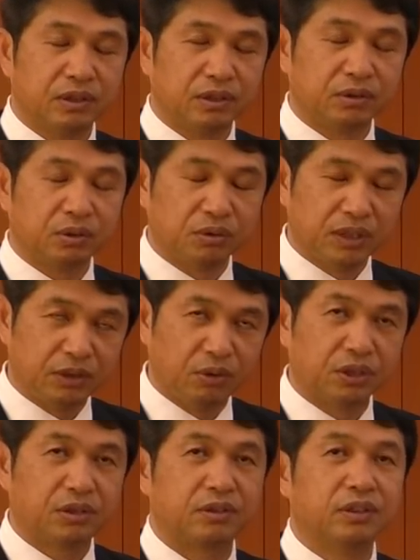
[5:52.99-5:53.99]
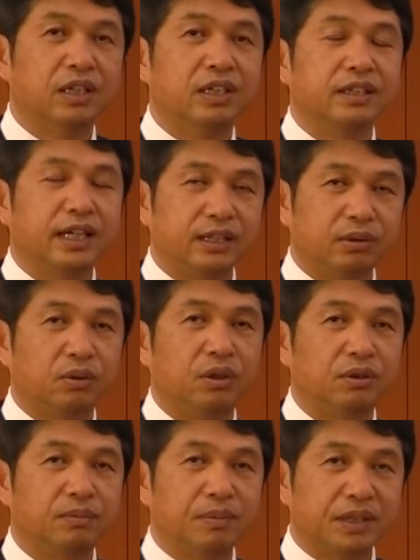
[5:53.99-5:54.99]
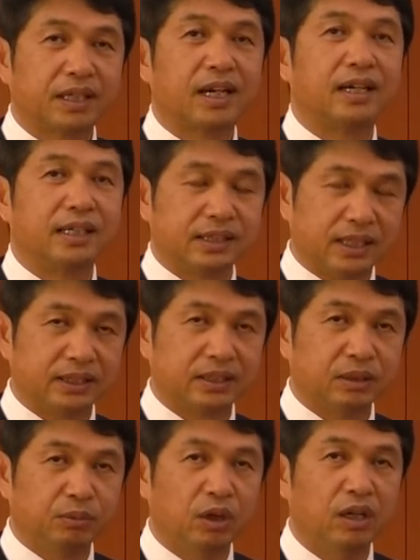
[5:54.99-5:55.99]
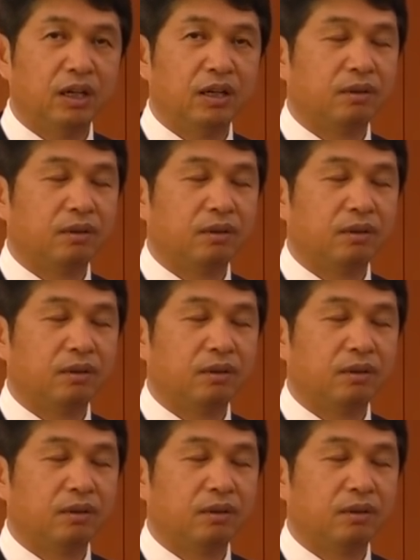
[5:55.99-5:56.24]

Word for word: あのそんなに大きくないと今までは考えてたんですけども